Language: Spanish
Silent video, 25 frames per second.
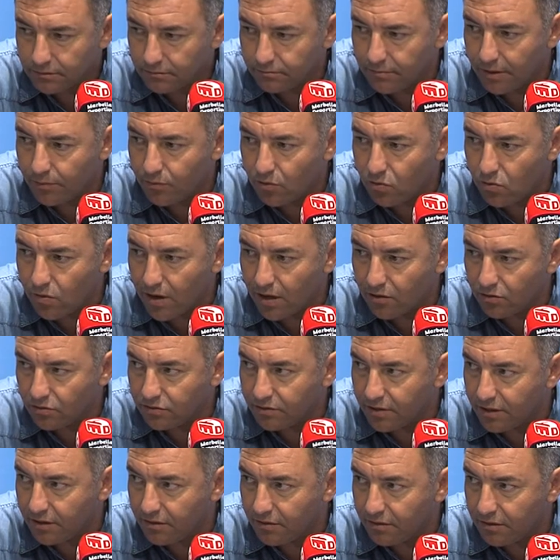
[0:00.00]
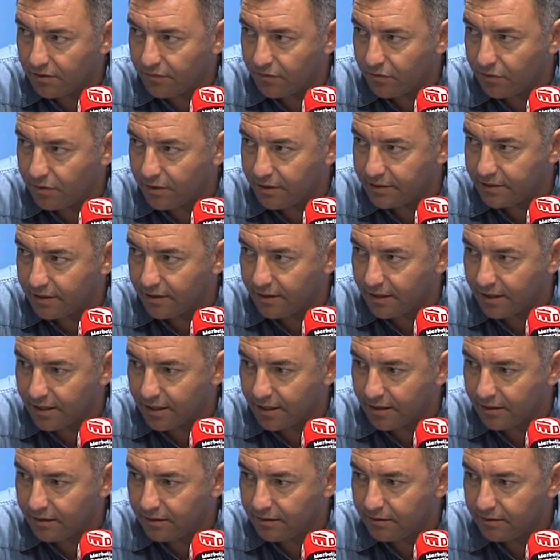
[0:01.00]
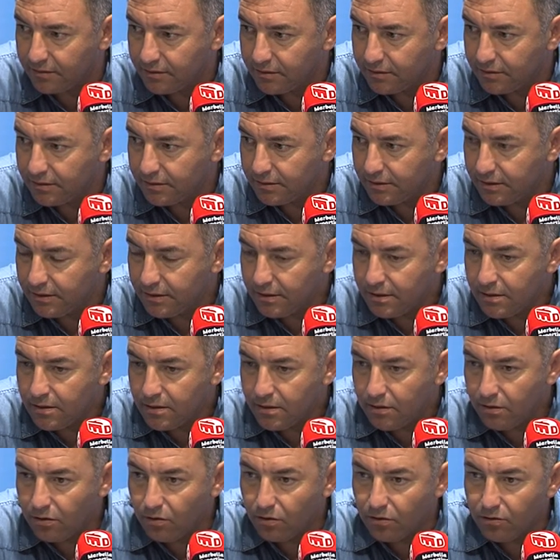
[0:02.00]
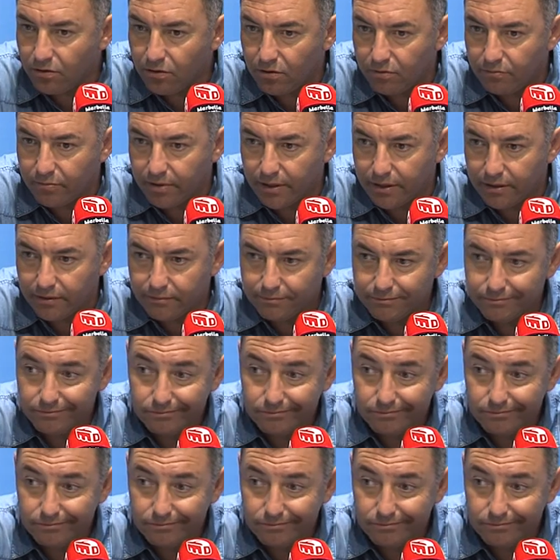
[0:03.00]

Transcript: Vamos a jugar contra 11 futbolistas del Cádiz. Los nombres,